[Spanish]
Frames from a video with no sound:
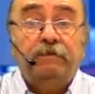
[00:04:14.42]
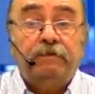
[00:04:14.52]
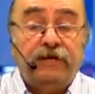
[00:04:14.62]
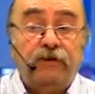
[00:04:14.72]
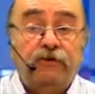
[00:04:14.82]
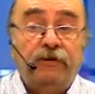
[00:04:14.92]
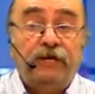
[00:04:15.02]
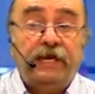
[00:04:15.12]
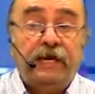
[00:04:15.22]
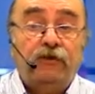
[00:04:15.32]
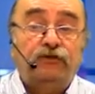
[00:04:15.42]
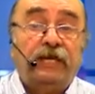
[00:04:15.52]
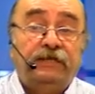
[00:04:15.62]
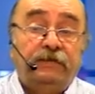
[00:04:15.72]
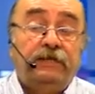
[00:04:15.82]
varios
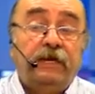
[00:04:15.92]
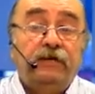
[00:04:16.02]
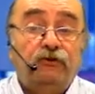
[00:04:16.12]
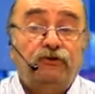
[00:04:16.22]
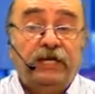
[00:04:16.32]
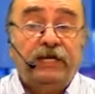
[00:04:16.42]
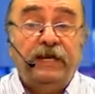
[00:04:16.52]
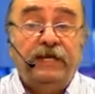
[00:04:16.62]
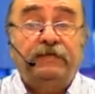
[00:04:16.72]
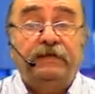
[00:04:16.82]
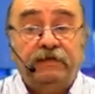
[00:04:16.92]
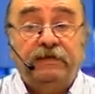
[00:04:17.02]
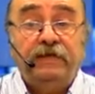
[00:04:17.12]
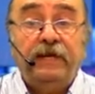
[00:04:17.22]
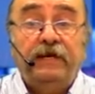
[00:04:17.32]
comunicados, actividad de los concejales,
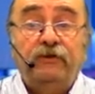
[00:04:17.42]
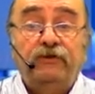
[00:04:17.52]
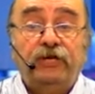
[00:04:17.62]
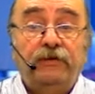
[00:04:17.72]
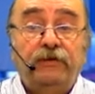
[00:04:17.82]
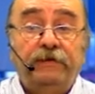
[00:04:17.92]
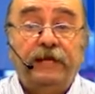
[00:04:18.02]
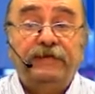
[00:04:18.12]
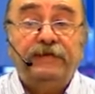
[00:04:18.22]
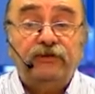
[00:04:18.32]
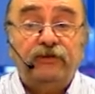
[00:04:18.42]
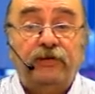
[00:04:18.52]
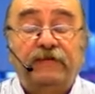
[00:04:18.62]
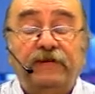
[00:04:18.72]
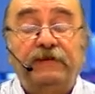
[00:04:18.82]
actividad en el Consejo Deliberante, a ellos
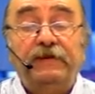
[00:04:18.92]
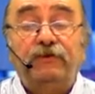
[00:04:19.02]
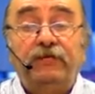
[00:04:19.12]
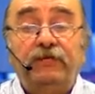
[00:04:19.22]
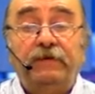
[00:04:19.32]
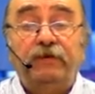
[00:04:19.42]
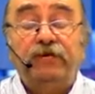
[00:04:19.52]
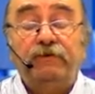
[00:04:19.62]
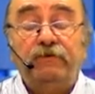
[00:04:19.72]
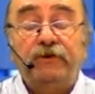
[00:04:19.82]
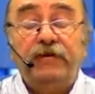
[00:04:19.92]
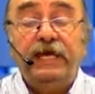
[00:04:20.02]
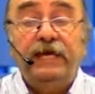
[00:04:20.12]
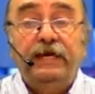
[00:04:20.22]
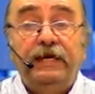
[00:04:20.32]
nos referiremos en el próximo
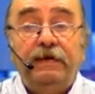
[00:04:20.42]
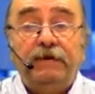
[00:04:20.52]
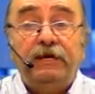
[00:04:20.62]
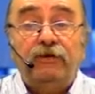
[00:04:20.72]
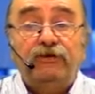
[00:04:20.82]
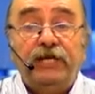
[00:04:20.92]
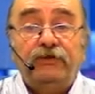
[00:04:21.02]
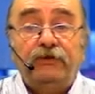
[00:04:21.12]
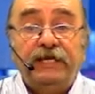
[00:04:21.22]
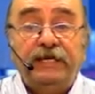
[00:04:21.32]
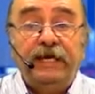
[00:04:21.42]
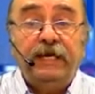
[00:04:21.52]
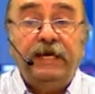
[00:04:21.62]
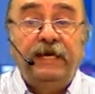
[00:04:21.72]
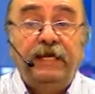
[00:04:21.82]
bloque, pero lo cierto es
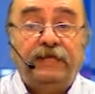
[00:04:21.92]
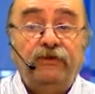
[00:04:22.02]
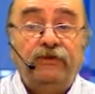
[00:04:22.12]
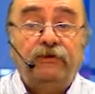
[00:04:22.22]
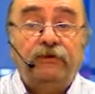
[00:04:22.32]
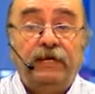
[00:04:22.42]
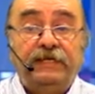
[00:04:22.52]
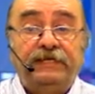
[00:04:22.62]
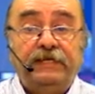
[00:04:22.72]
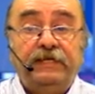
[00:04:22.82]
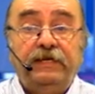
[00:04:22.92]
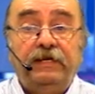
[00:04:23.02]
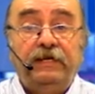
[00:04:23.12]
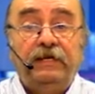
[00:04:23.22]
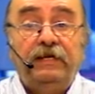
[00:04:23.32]
que tanto en la sede
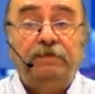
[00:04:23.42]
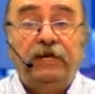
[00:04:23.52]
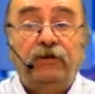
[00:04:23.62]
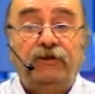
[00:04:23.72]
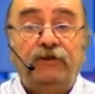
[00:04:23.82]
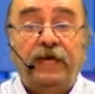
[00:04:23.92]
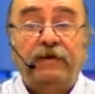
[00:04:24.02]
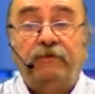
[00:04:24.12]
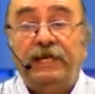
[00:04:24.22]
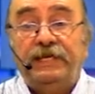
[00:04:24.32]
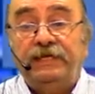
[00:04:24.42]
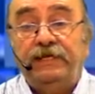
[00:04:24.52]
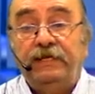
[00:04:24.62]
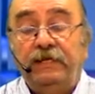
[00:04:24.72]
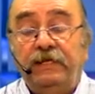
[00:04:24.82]
del PJ o la
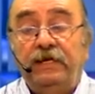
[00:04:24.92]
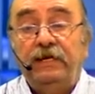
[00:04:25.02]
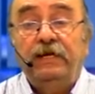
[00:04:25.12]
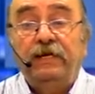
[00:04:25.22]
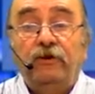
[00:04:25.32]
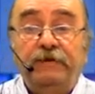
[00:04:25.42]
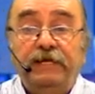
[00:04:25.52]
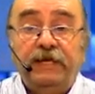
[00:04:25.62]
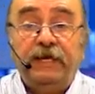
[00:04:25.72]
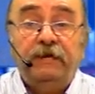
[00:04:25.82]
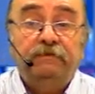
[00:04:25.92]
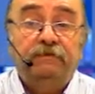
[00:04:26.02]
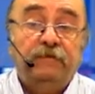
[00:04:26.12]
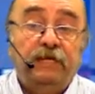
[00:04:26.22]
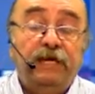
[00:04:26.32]
sede del comité
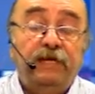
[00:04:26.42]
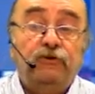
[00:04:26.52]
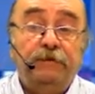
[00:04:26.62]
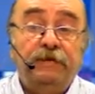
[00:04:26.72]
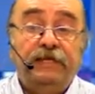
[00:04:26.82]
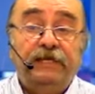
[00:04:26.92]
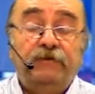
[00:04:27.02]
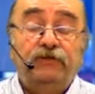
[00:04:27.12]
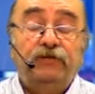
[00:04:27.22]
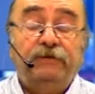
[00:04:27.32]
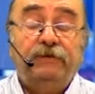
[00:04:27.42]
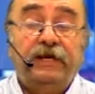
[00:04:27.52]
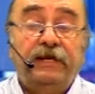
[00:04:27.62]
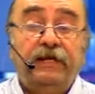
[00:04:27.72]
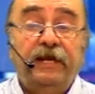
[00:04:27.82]
del viejo comité de la Unión
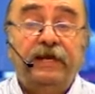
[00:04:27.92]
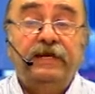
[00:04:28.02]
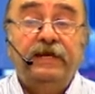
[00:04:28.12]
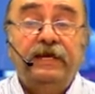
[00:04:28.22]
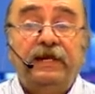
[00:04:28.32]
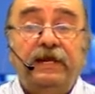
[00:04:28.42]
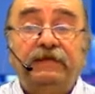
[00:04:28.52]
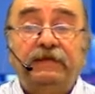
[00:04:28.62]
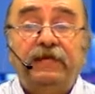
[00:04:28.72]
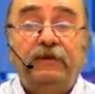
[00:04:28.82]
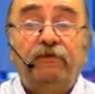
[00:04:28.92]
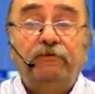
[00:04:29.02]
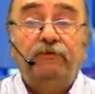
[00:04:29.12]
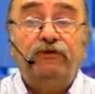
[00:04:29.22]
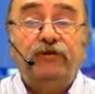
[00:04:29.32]
Cívica Radical, la actividad no
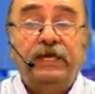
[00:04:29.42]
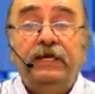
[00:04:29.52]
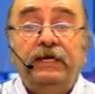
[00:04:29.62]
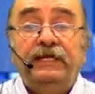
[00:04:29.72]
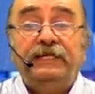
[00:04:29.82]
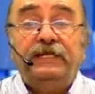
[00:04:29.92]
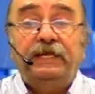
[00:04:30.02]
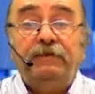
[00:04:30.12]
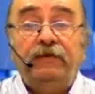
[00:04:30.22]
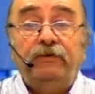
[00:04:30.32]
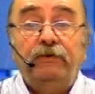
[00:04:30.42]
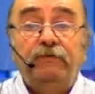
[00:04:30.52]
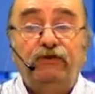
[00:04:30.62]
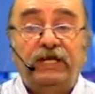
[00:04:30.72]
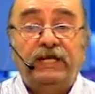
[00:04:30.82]
fue mucha. Y ciertamente no es
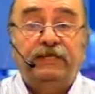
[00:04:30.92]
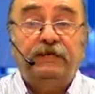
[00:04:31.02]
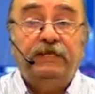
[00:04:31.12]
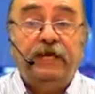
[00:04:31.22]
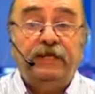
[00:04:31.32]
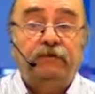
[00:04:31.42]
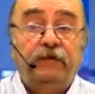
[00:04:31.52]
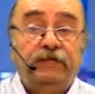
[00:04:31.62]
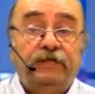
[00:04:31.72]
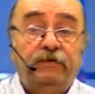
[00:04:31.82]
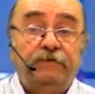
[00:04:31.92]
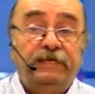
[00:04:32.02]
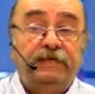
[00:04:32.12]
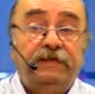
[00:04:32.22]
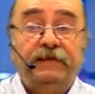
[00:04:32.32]
mucha la actividad durante los
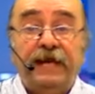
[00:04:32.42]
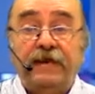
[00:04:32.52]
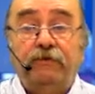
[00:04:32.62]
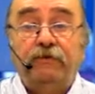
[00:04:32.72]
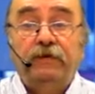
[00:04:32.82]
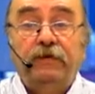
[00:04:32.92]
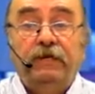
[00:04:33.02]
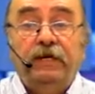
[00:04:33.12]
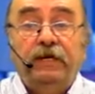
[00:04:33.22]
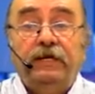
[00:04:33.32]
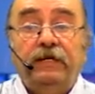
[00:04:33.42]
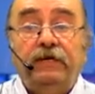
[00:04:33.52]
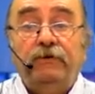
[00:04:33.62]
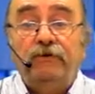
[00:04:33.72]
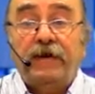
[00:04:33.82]
meses de verano en
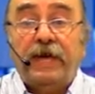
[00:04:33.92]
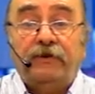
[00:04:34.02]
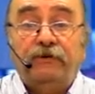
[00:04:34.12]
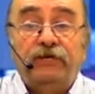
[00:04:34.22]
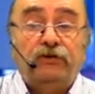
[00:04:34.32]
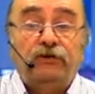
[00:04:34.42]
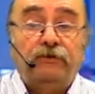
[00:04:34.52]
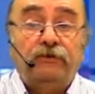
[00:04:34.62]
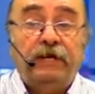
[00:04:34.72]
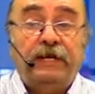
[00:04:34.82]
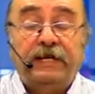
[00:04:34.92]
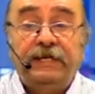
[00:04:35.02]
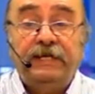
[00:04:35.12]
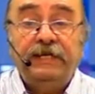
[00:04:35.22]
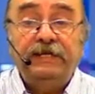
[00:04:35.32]
ningún lugar, no es solo una
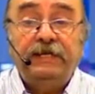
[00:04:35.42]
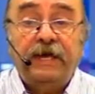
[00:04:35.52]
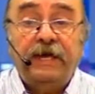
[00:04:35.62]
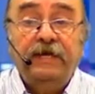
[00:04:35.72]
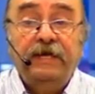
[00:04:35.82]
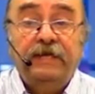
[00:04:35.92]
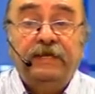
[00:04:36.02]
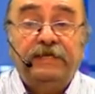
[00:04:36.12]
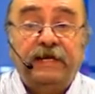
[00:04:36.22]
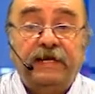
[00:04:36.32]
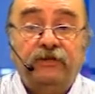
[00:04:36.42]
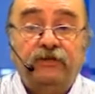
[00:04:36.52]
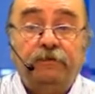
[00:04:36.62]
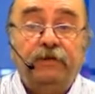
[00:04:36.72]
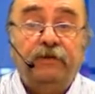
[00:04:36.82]
característica de
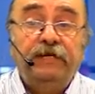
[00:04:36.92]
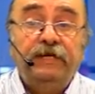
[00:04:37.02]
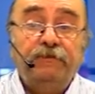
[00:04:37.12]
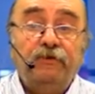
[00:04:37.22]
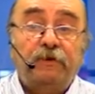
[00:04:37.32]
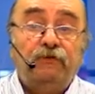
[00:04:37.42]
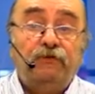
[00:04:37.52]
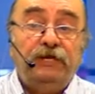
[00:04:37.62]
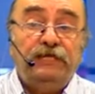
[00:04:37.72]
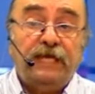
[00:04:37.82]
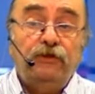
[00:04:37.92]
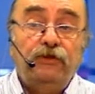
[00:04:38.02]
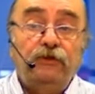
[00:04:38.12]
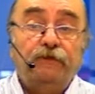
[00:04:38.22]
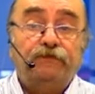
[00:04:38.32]
Zaradillo... Pero iremos
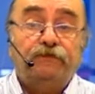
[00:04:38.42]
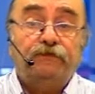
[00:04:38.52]
profundizando